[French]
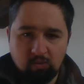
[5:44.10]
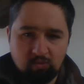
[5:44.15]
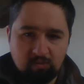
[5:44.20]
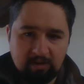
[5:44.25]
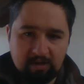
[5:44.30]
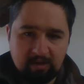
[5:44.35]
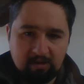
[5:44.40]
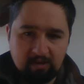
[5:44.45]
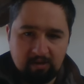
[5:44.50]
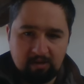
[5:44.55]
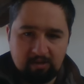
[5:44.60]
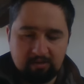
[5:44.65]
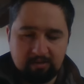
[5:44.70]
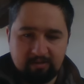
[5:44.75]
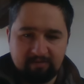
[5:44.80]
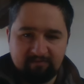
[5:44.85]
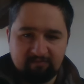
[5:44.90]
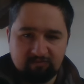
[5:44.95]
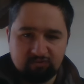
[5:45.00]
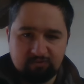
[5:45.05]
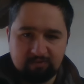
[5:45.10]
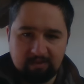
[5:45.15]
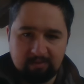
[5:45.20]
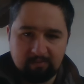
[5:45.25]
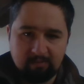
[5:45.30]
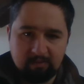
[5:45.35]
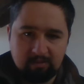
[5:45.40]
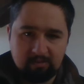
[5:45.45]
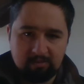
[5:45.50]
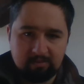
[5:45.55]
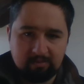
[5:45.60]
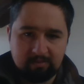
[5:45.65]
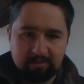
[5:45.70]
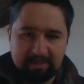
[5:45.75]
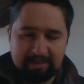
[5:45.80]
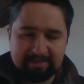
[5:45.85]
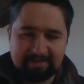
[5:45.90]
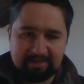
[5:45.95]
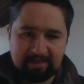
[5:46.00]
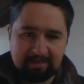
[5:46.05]
ou alors euh, éventuellement euh,
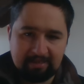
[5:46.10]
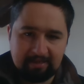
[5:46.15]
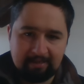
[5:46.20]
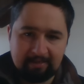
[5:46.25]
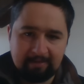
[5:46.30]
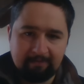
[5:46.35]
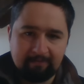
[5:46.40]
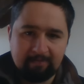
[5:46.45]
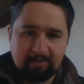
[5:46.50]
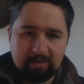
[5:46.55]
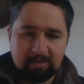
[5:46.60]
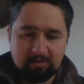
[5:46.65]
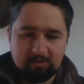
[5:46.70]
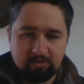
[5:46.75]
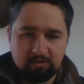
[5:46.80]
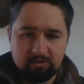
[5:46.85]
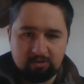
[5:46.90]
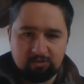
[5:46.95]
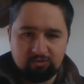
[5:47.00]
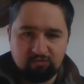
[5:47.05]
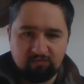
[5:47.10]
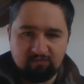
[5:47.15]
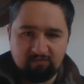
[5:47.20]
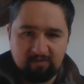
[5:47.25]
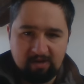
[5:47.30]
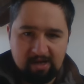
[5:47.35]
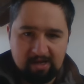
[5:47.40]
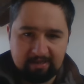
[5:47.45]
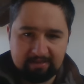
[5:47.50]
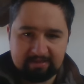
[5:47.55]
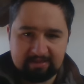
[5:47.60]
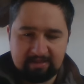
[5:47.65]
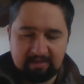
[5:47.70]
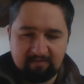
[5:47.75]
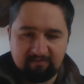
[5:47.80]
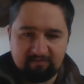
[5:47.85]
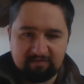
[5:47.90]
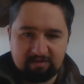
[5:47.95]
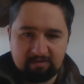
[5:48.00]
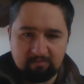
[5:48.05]
essayez de voir
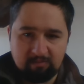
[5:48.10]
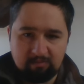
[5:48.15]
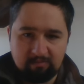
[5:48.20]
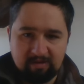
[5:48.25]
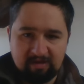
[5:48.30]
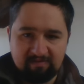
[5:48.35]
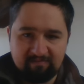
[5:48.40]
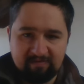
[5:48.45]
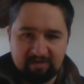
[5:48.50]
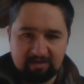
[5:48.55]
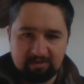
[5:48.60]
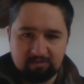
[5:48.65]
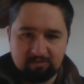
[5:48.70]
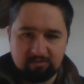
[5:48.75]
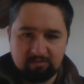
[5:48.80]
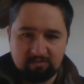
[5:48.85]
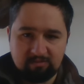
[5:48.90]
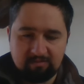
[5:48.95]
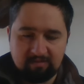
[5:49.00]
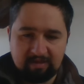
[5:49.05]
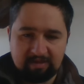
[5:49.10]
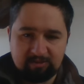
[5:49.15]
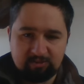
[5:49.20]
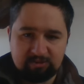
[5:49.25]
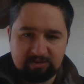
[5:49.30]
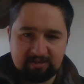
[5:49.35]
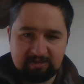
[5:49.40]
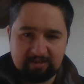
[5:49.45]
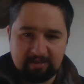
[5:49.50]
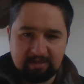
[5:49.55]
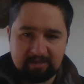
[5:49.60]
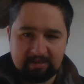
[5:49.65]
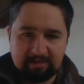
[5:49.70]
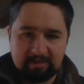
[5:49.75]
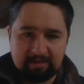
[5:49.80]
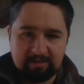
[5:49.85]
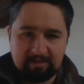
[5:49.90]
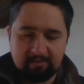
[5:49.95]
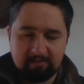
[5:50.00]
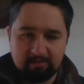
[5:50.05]
si effectivement bah, avec, avec des sociétés
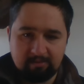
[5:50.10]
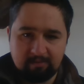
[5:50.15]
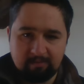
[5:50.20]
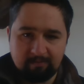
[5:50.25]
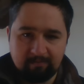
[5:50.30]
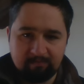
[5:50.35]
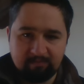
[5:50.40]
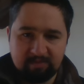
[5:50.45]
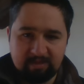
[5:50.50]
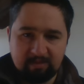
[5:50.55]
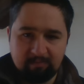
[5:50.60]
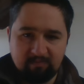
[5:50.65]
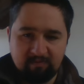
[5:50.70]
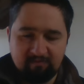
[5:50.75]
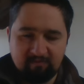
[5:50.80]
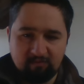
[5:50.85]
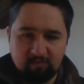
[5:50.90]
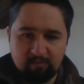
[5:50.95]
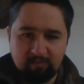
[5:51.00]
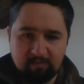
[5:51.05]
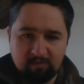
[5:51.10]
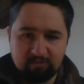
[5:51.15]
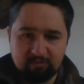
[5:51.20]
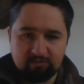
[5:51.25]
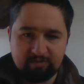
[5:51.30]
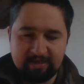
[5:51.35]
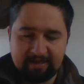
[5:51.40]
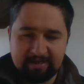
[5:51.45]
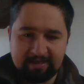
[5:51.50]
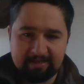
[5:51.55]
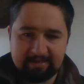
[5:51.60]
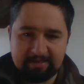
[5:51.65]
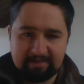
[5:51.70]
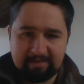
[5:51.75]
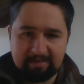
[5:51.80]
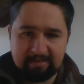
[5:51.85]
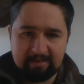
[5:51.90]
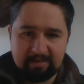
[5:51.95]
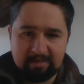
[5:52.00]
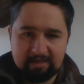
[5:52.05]
qui, qui peuvent reprendre des
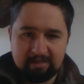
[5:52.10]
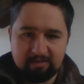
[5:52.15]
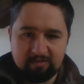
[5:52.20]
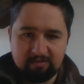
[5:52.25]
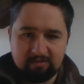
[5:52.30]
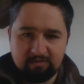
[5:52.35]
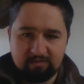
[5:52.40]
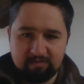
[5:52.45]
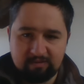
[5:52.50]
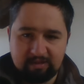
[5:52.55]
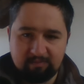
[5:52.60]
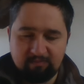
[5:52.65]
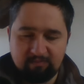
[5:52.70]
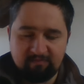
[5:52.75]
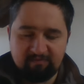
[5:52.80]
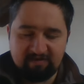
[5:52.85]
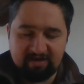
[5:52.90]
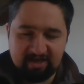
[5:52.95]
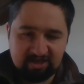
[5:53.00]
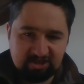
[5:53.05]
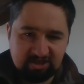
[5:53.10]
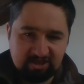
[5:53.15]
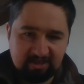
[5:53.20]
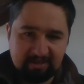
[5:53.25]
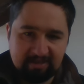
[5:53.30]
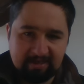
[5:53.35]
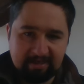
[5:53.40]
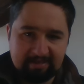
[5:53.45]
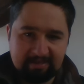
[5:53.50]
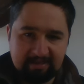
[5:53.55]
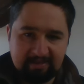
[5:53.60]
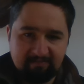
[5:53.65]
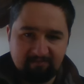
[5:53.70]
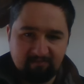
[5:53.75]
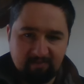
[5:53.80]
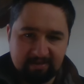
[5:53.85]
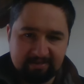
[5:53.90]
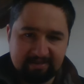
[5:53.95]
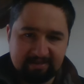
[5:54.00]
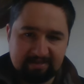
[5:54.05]
crédits, qui peuvent racheter des crédits,
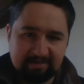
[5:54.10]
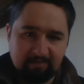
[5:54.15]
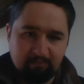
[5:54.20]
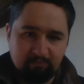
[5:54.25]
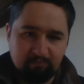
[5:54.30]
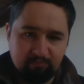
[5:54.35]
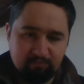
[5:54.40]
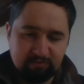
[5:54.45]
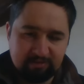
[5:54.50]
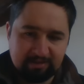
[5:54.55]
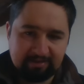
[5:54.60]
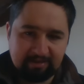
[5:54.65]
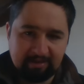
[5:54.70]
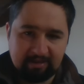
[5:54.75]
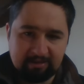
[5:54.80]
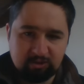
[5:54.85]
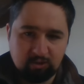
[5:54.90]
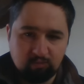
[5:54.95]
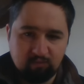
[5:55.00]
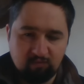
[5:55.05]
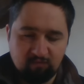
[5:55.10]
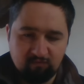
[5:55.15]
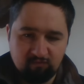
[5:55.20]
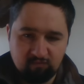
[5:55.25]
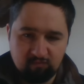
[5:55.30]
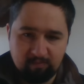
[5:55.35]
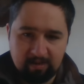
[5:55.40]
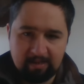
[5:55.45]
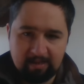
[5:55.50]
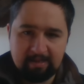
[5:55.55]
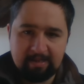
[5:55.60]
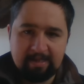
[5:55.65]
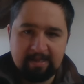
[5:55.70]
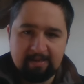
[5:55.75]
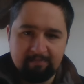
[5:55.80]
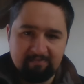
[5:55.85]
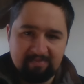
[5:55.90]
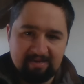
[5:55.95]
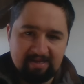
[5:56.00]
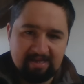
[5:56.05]
voir si c'est plus intéressant pour vous ou pas,
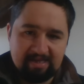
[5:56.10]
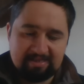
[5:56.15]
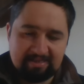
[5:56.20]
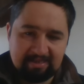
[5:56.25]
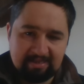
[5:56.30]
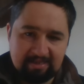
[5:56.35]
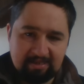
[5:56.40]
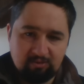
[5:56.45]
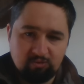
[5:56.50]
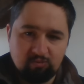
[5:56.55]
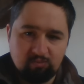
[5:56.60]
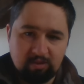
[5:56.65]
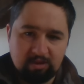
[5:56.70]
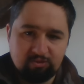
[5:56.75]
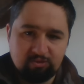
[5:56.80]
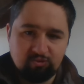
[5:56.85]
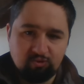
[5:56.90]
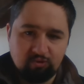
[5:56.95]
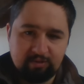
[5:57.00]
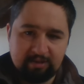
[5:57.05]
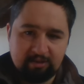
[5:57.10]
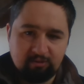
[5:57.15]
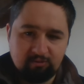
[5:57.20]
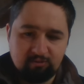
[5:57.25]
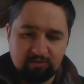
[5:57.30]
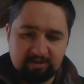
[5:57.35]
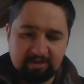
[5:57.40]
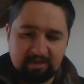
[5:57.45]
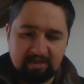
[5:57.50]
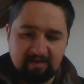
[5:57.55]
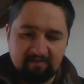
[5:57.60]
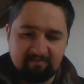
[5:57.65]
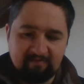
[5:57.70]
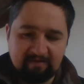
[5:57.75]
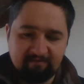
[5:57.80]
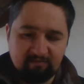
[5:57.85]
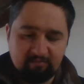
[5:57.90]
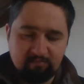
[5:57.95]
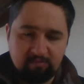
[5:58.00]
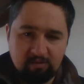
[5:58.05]
mais essayez au moins de renégocier
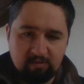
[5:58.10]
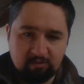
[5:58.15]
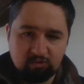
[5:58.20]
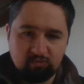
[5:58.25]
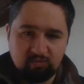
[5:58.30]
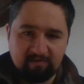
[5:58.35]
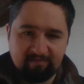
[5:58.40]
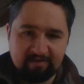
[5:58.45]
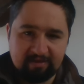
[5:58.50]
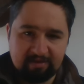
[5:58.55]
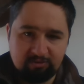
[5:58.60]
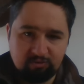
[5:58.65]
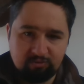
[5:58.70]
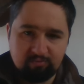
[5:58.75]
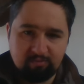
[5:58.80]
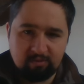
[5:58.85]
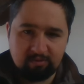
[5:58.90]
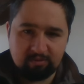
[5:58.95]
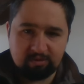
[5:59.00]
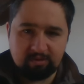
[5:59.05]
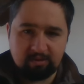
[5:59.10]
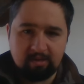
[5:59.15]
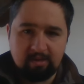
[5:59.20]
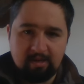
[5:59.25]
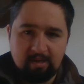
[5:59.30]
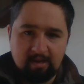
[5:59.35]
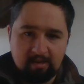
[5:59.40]
avec votre banque ou avec d'autres banques